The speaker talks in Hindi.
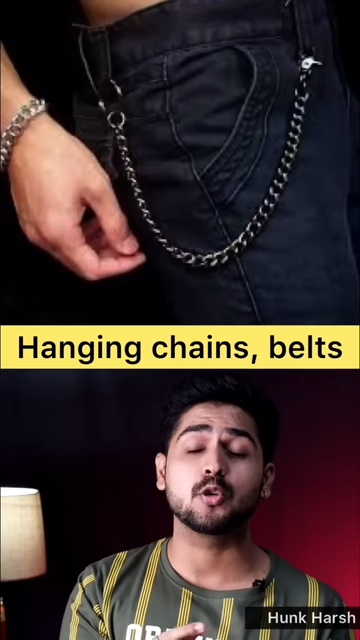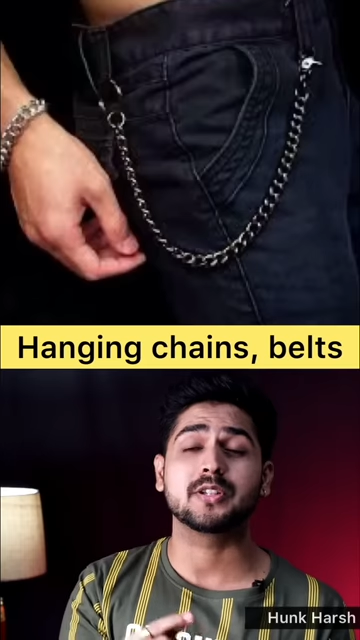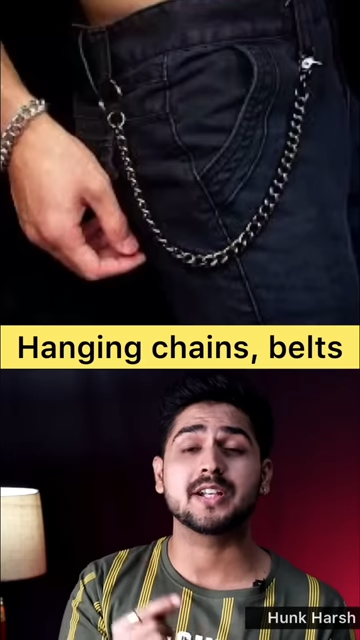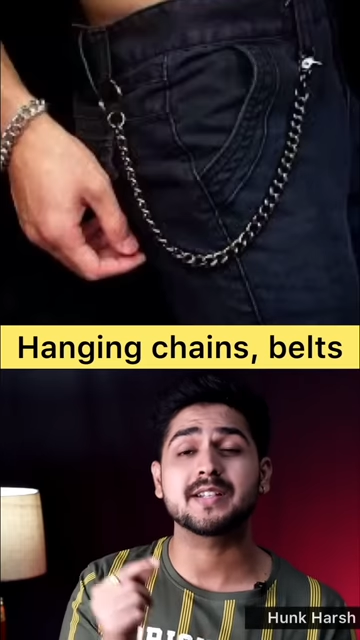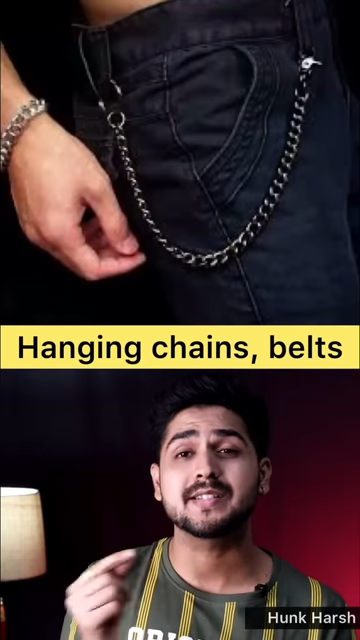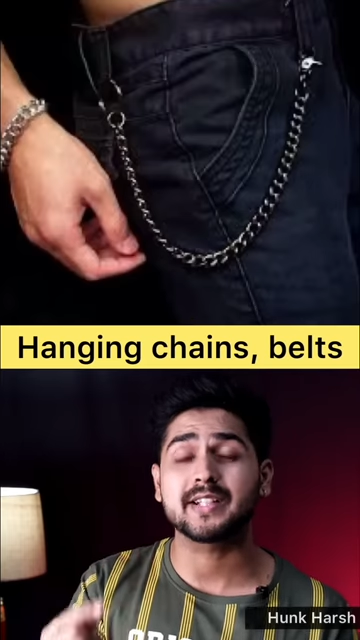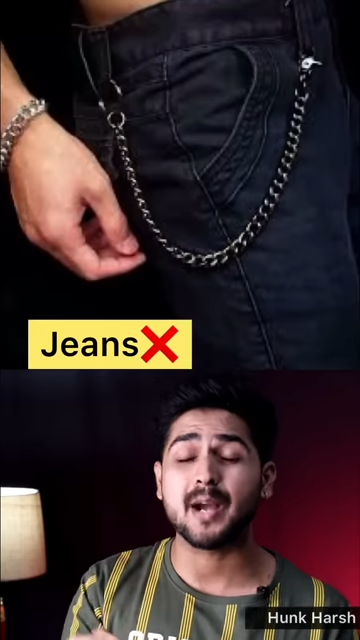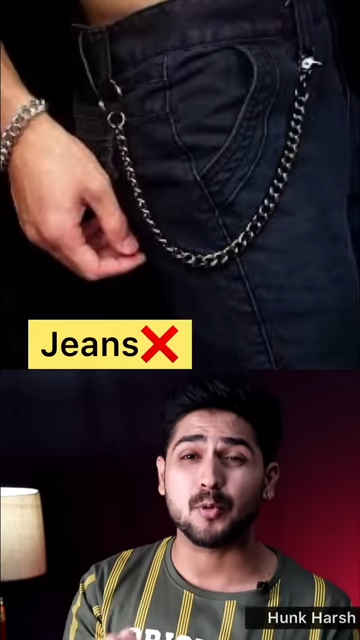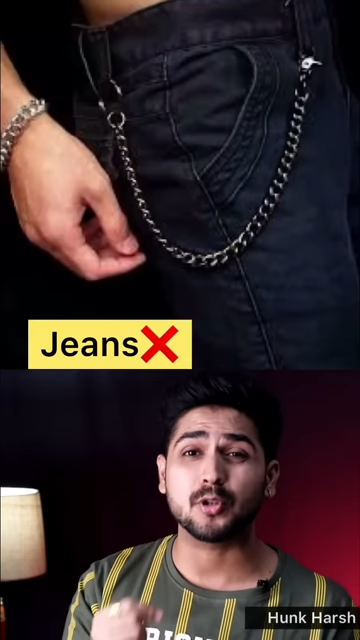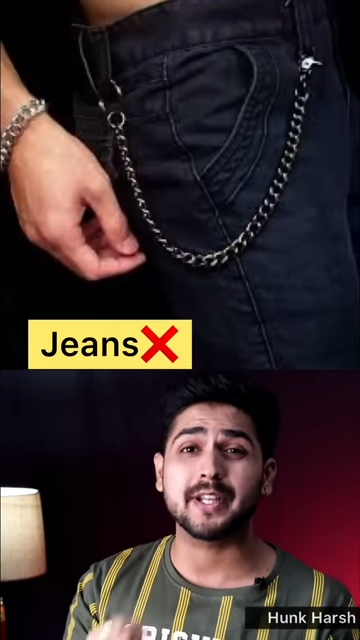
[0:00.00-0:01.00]
होती है जैसे
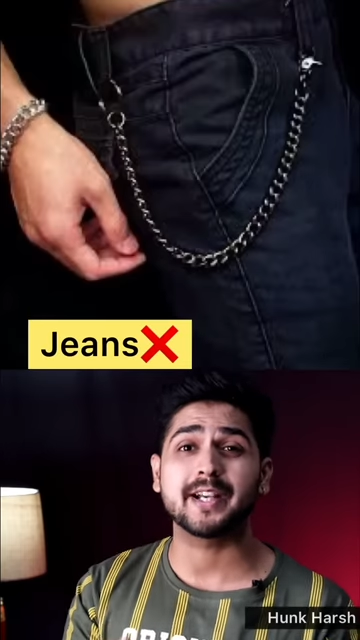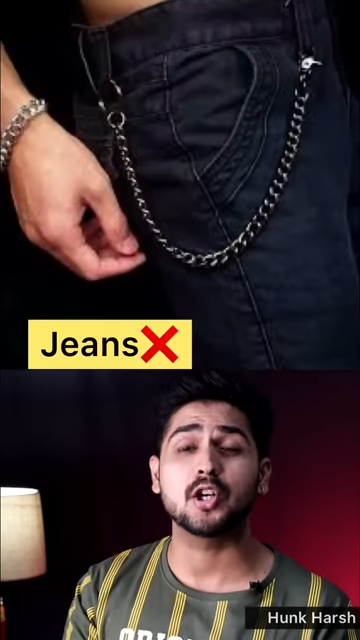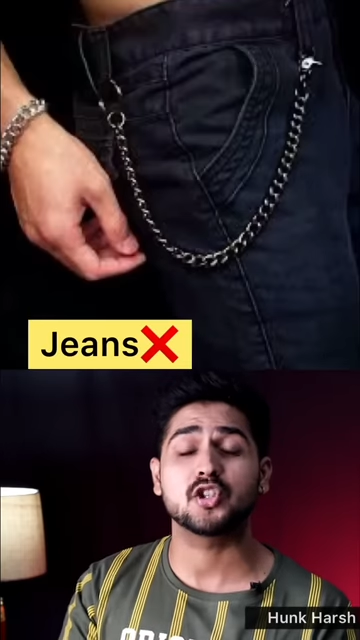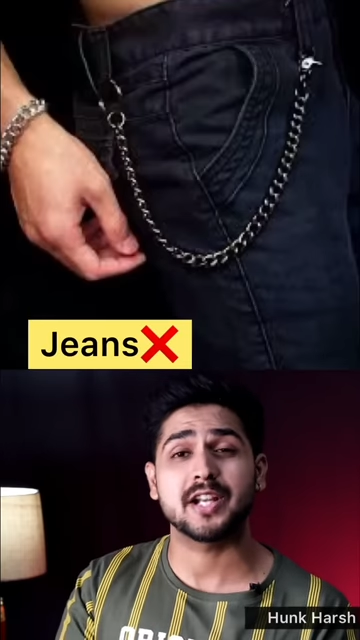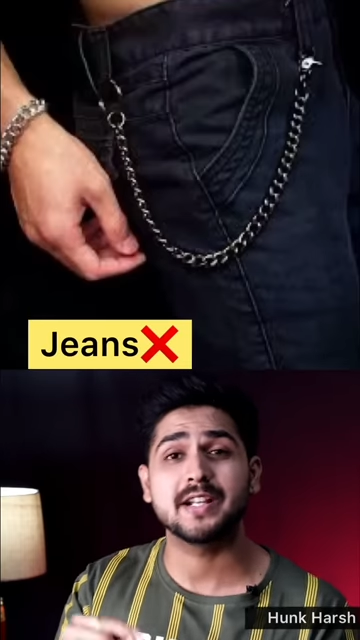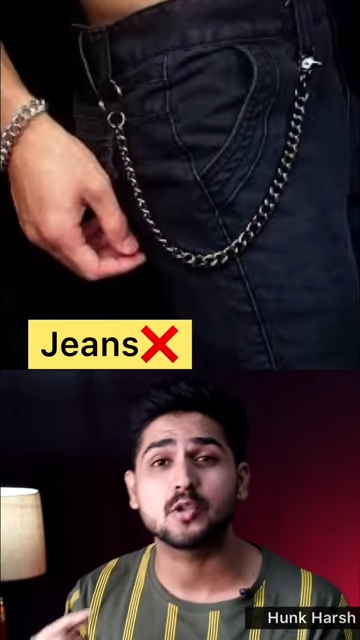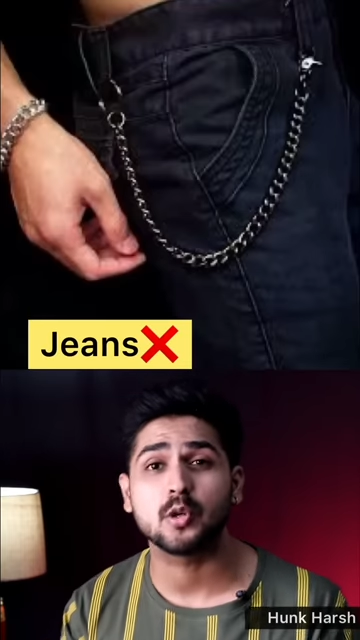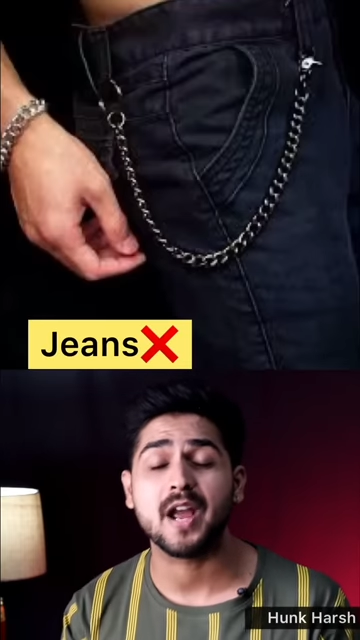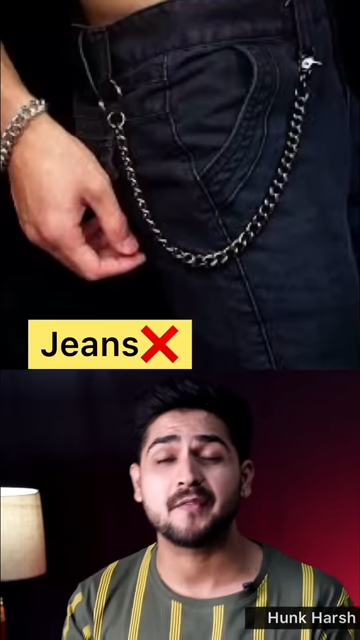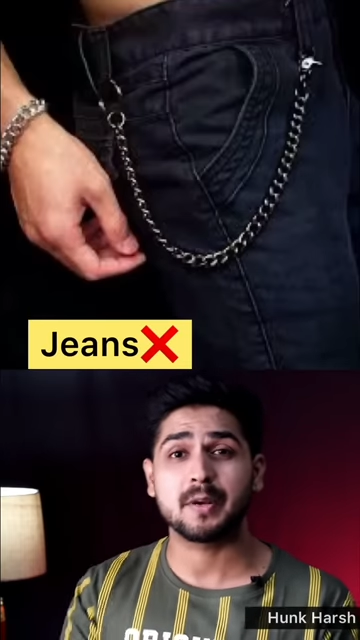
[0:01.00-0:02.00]
कि आप लोग देख रहे हो
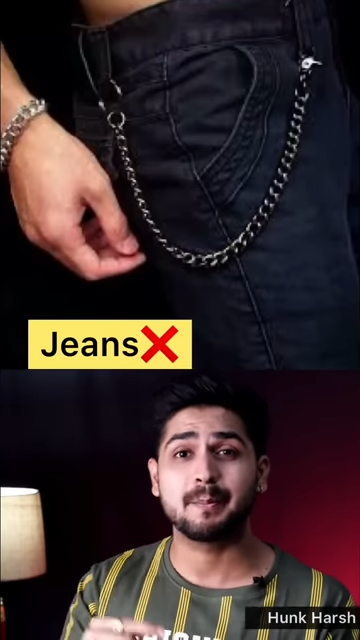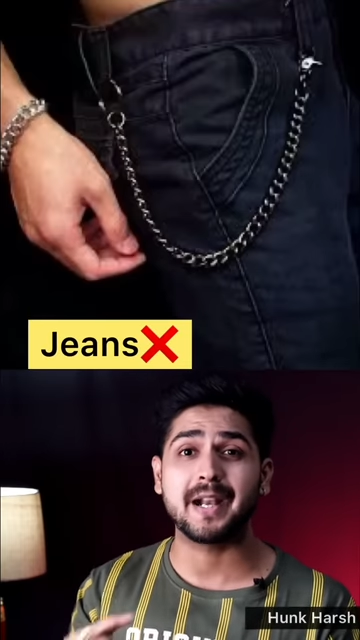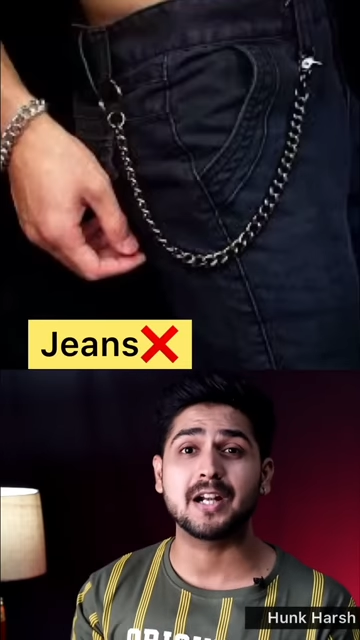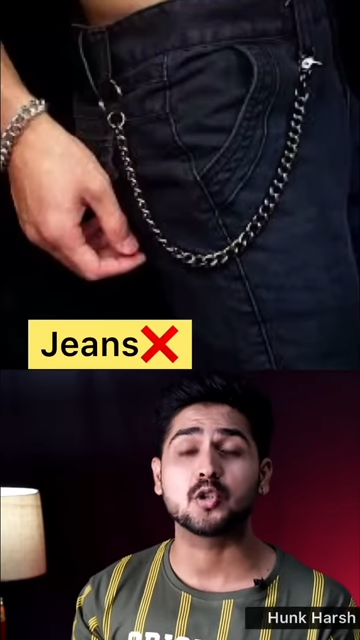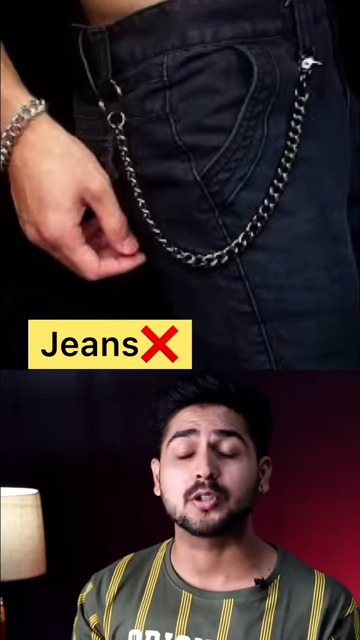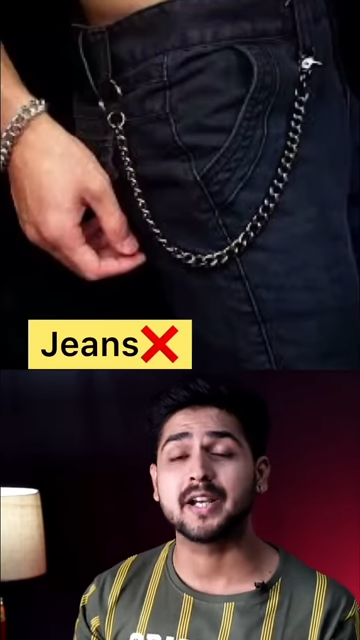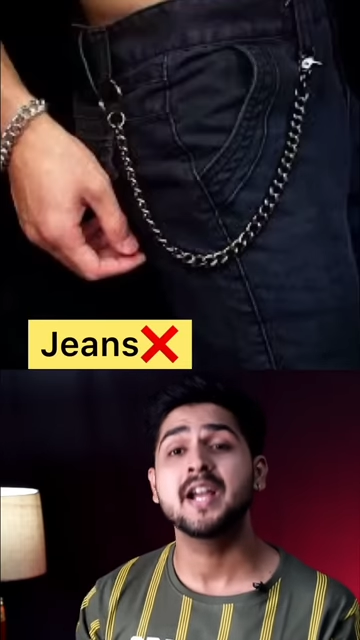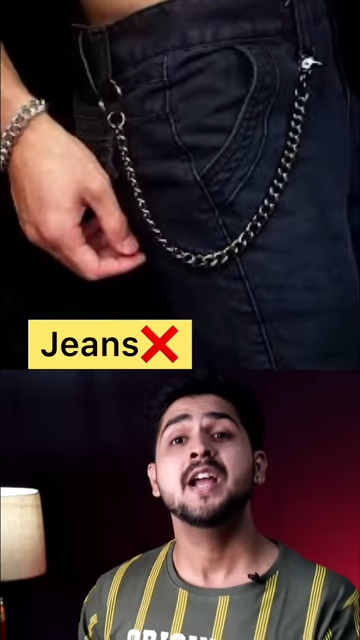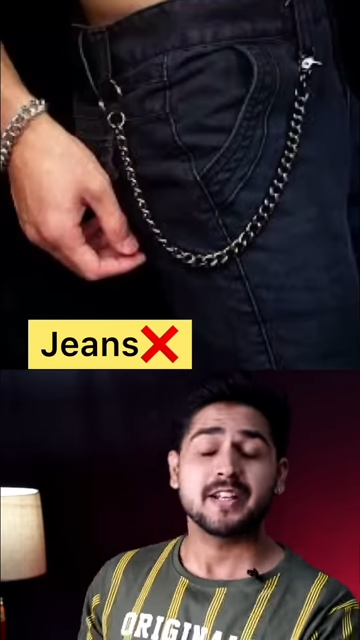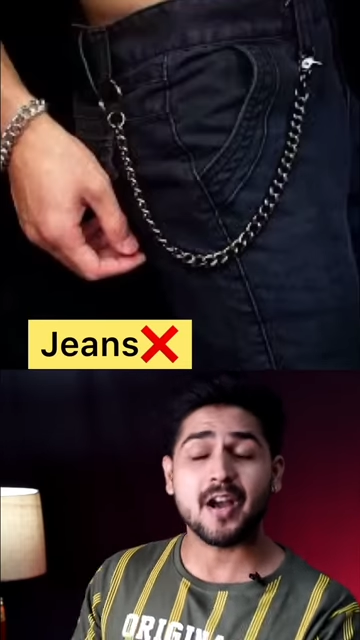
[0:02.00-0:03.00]
चेन्स हो गया फिर बेल्ट होते
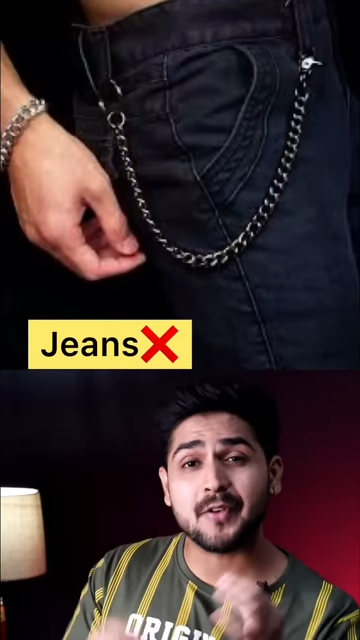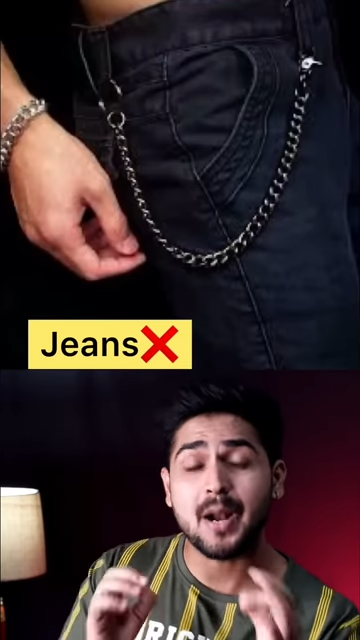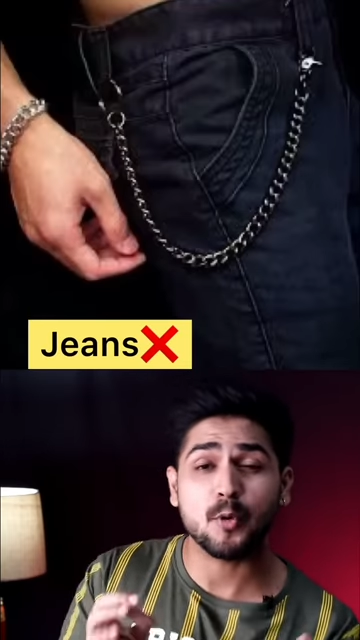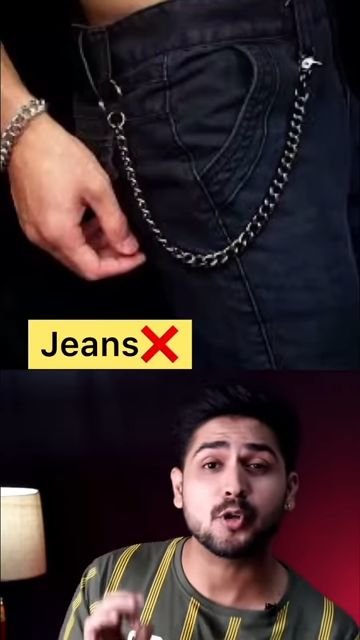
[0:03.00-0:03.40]
हैं या फिर आप